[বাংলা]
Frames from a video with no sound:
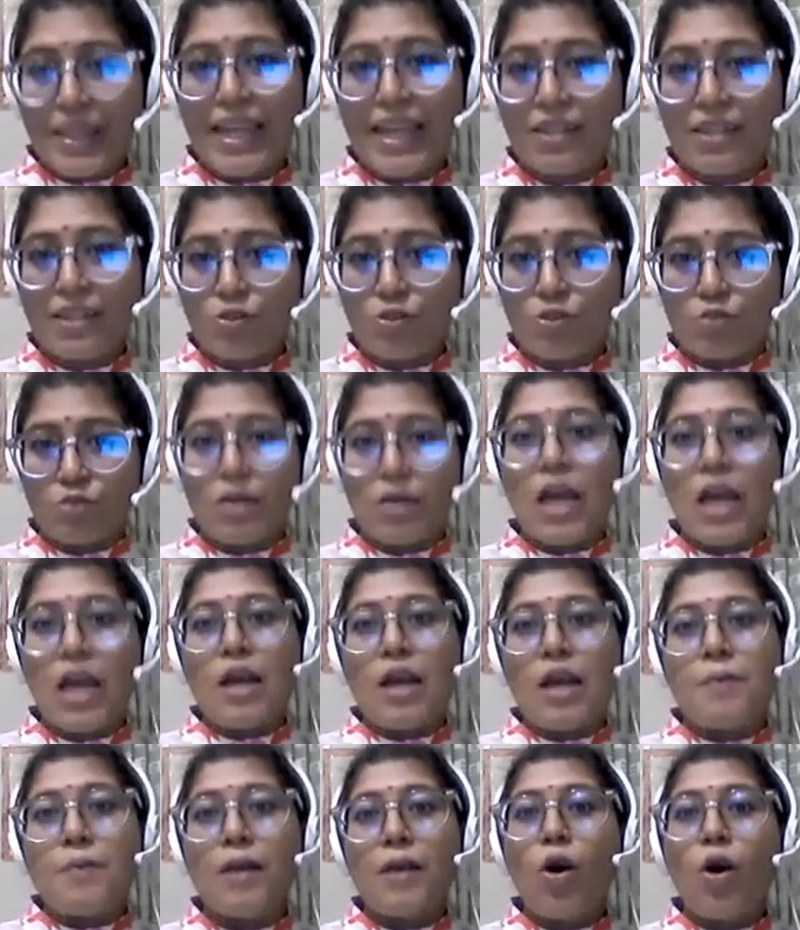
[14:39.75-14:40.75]
এরকম
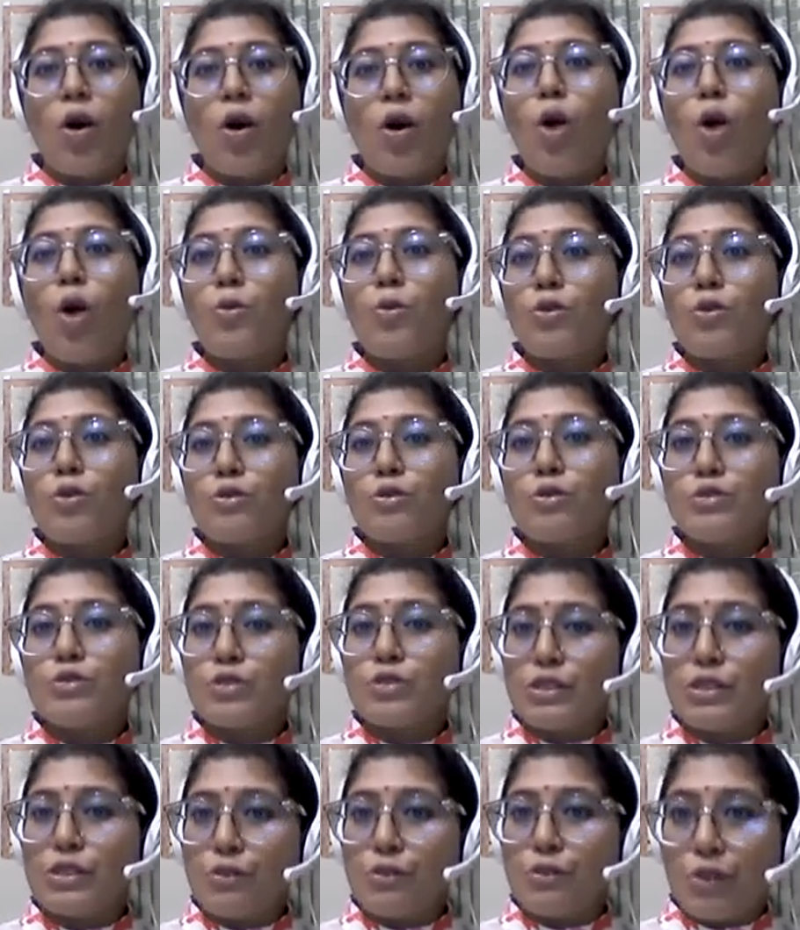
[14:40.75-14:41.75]
বা
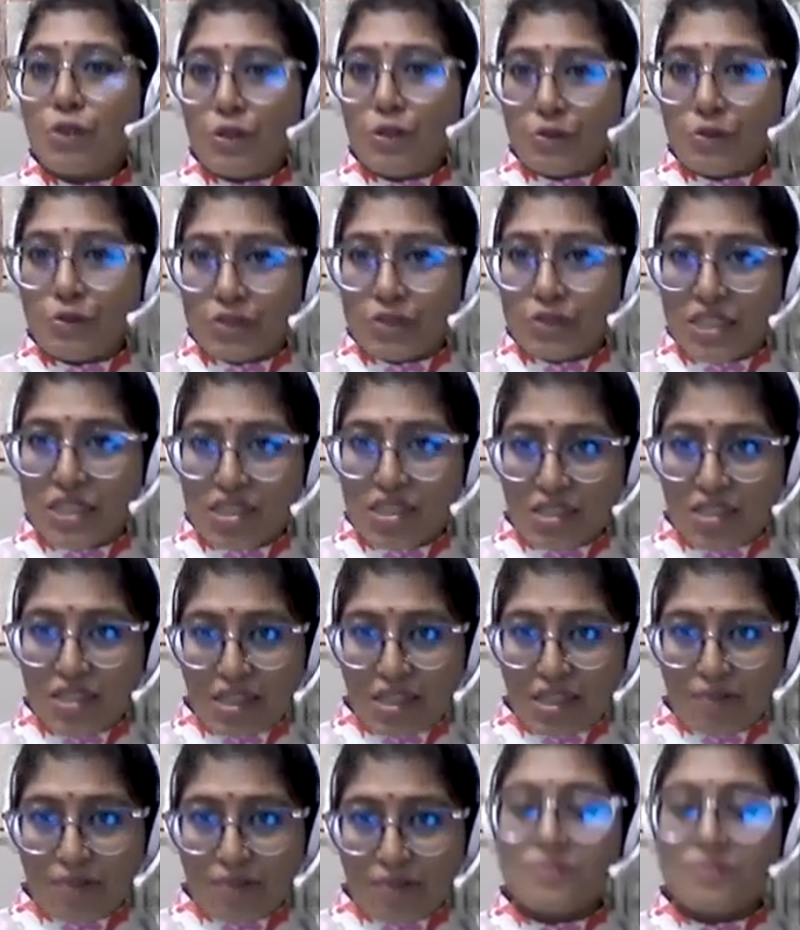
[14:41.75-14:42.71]
অমনোযোগী হয়ে উঠছে সে